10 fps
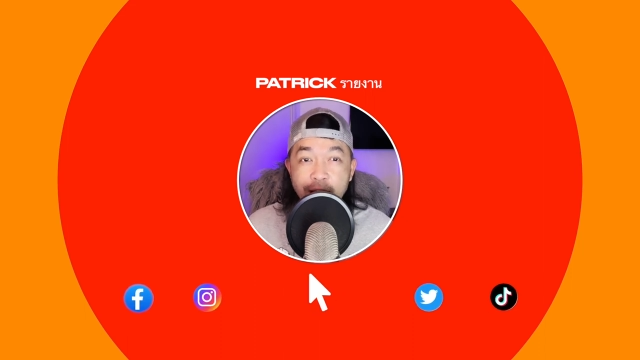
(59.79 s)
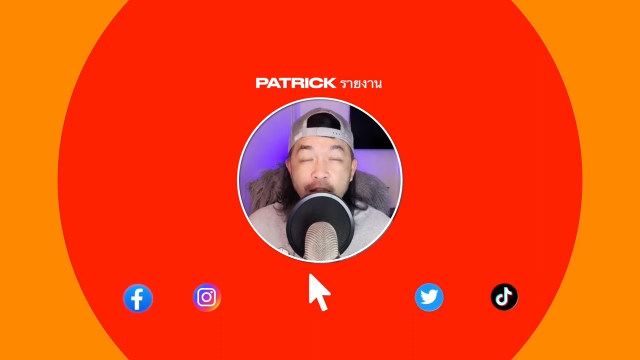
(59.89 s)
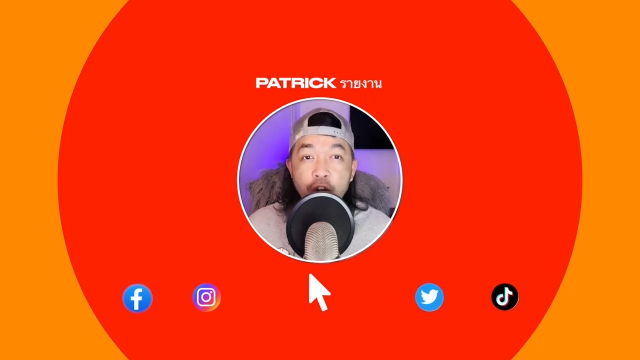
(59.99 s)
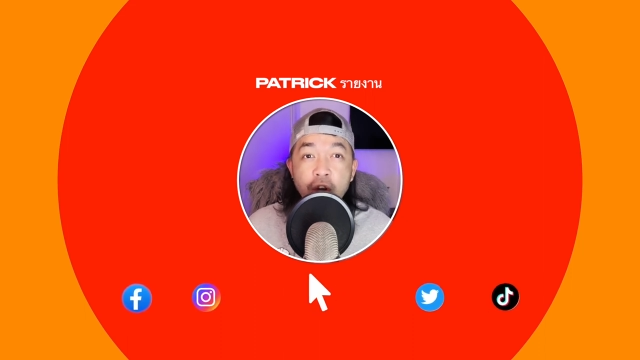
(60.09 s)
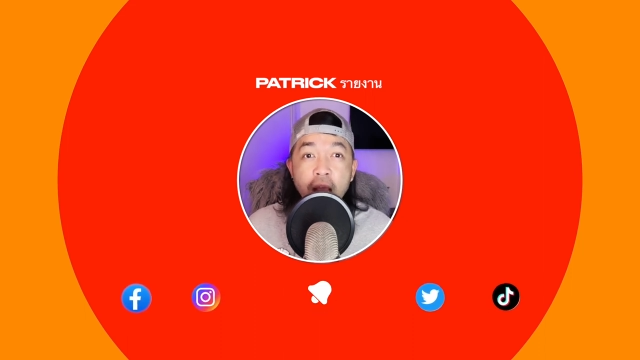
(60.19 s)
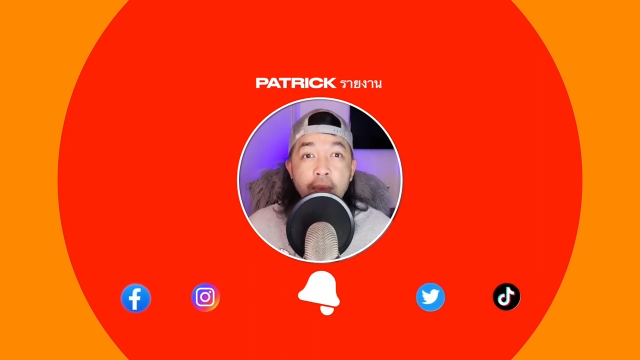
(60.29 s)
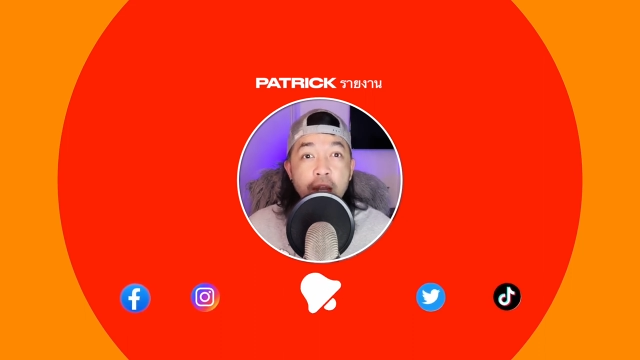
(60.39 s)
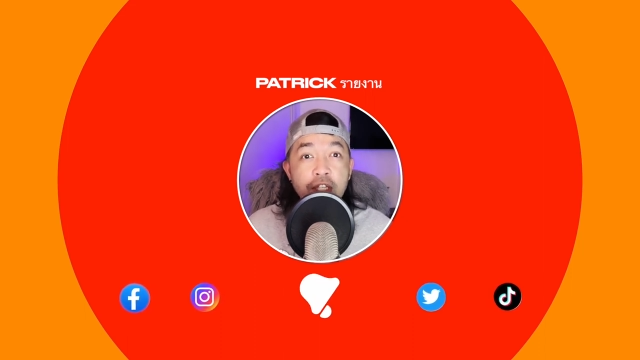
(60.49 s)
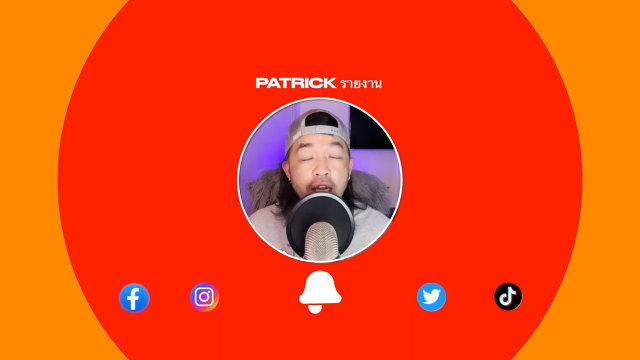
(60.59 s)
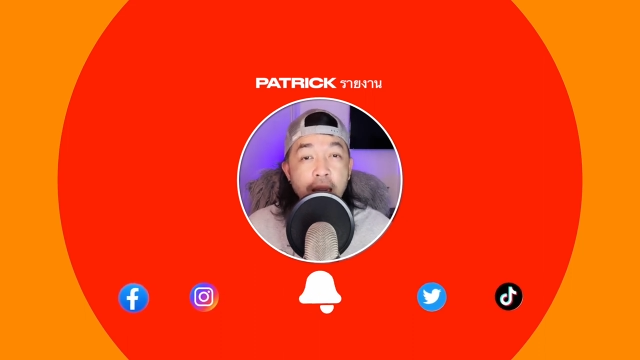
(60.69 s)
กันด้วยนะครับแล้ว
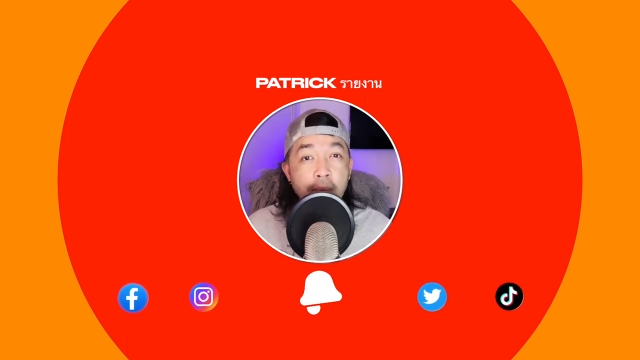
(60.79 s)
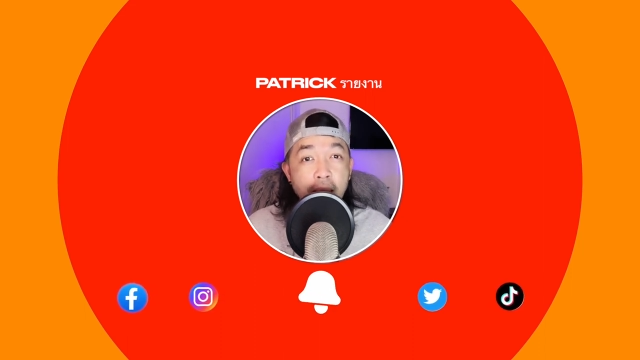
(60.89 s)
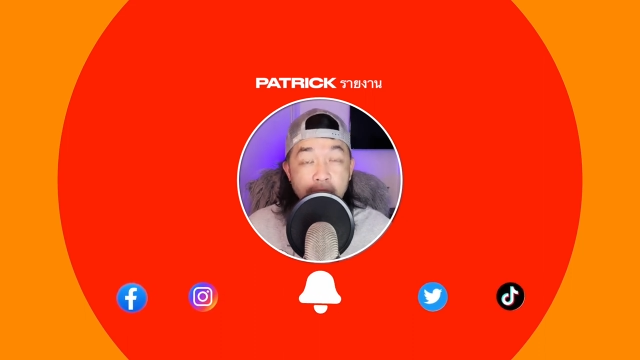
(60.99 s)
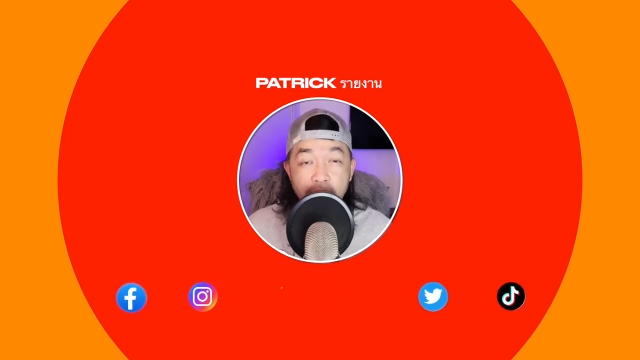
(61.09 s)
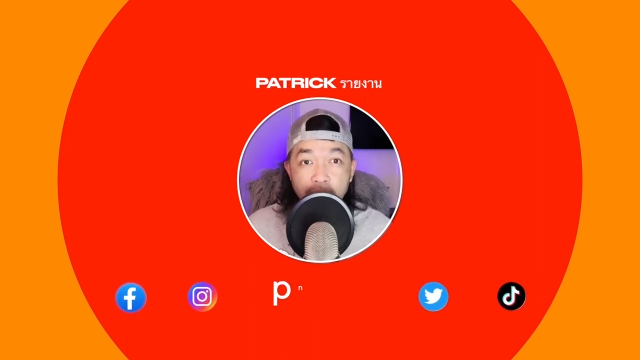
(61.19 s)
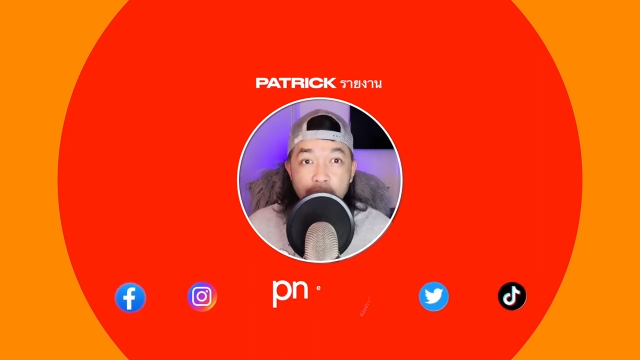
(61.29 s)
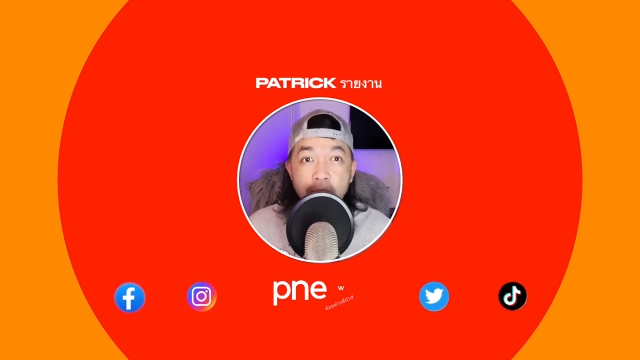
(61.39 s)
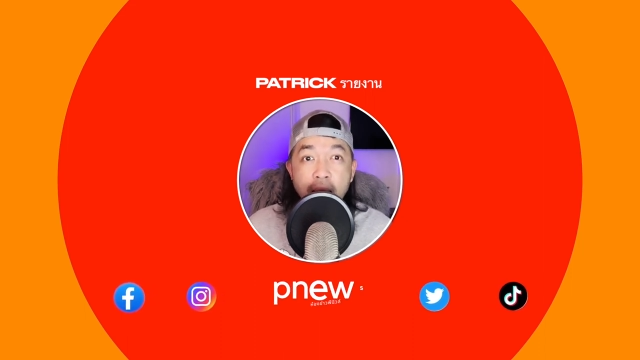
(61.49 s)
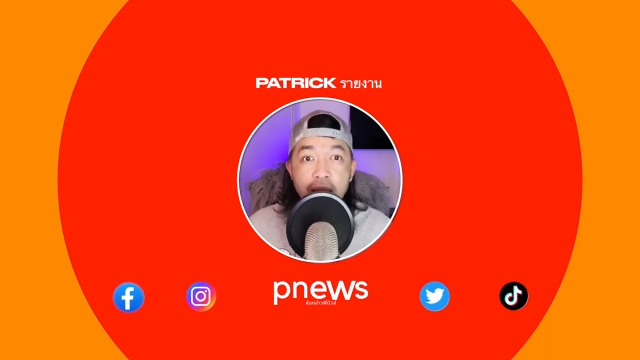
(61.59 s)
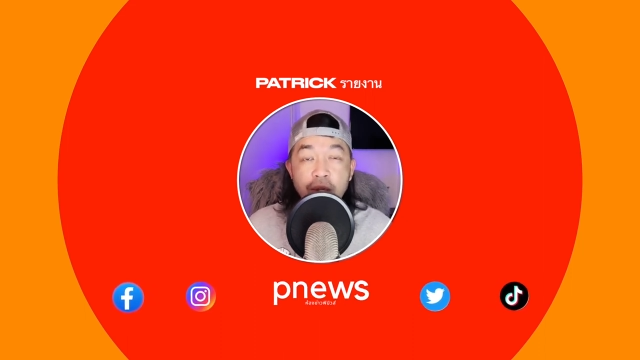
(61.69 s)
เจอกันใหม่ในคลิปห
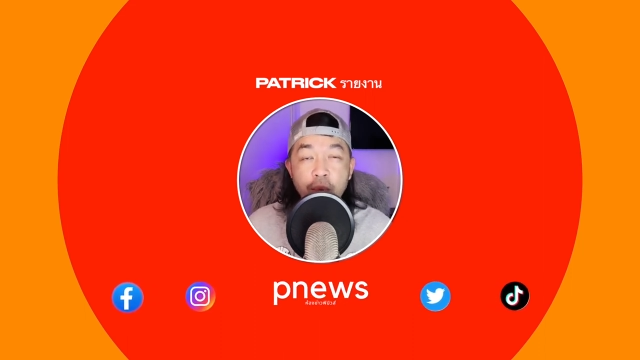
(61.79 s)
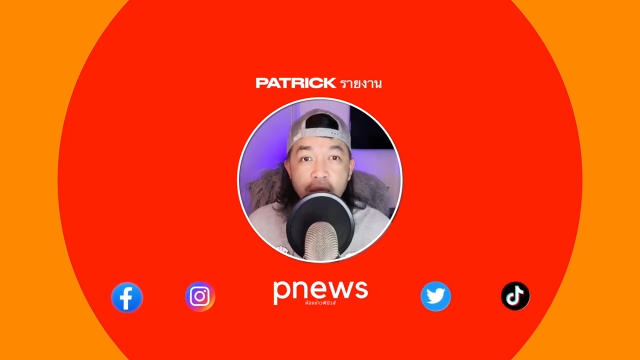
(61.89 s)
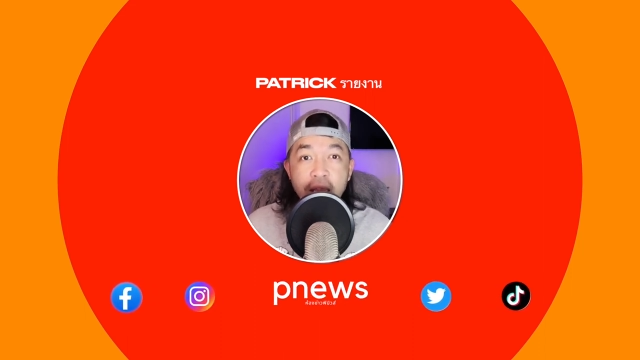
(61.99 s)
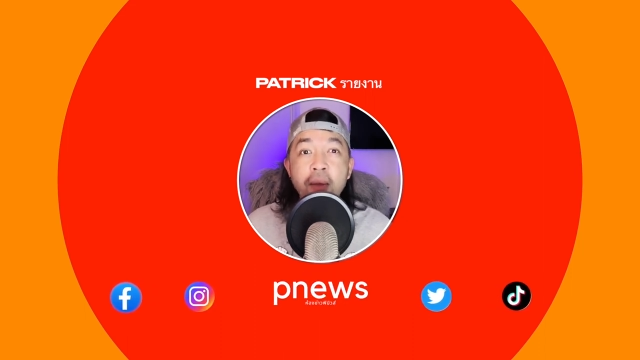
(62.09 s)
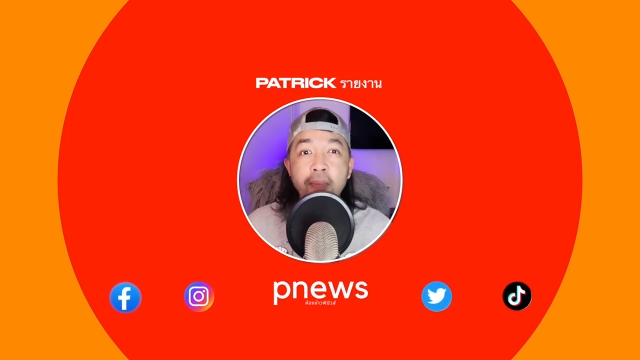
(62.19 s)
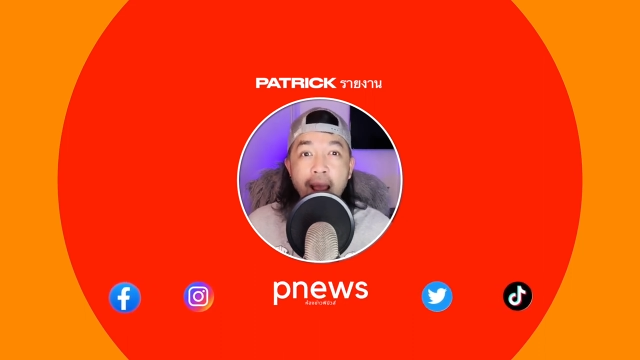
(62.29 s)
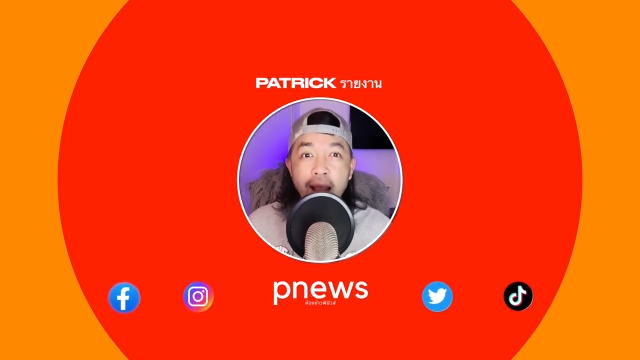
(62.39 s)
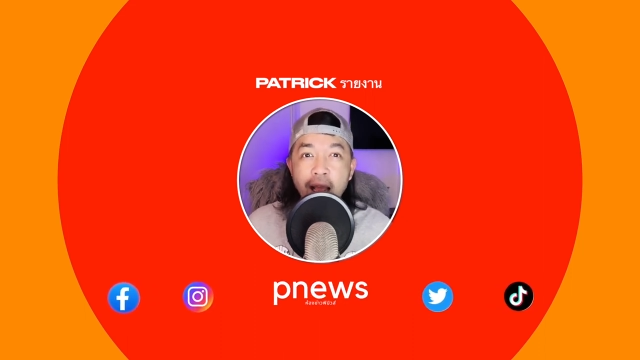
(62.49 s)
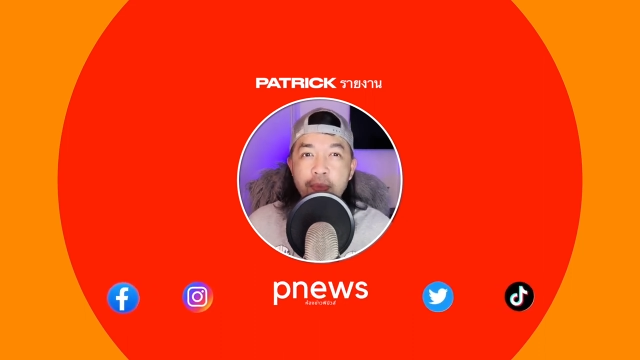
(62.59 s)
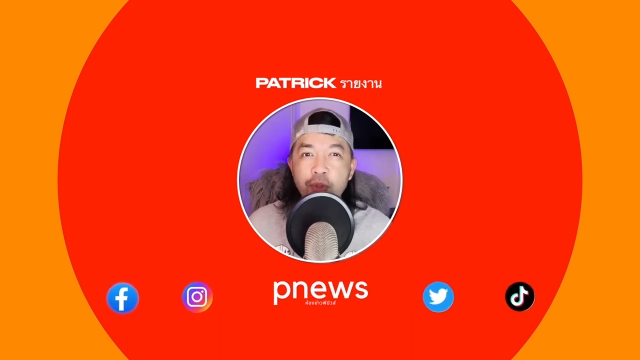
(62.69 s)
น้าสำหรับวันนี้ไปแล้ว
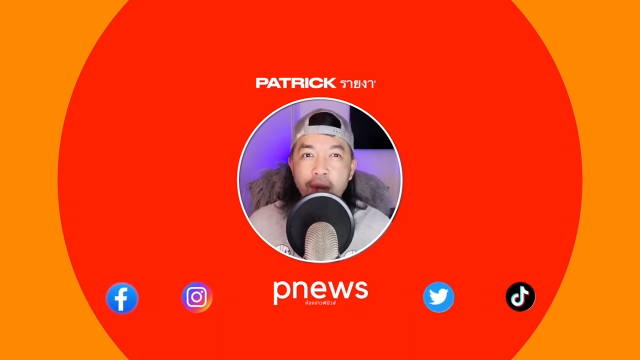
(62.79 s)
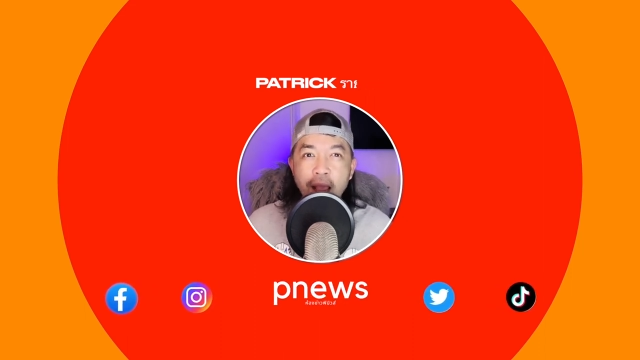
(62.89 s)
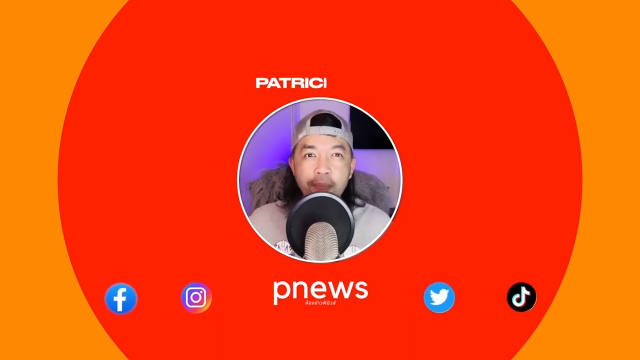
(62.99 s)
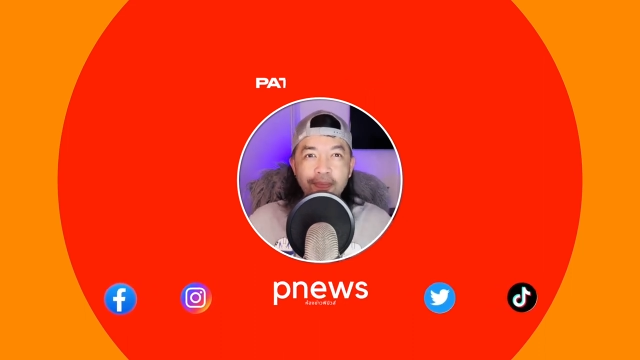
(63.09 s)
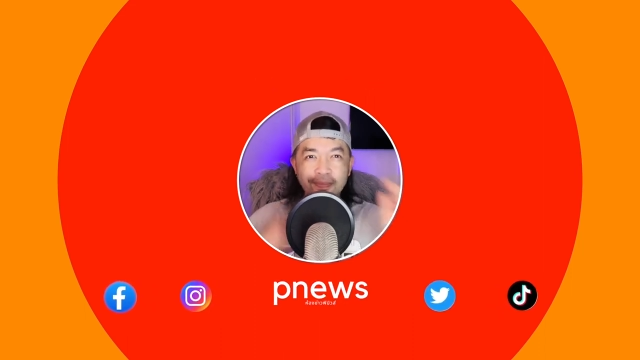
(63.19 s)
ครับสวัสดีครับ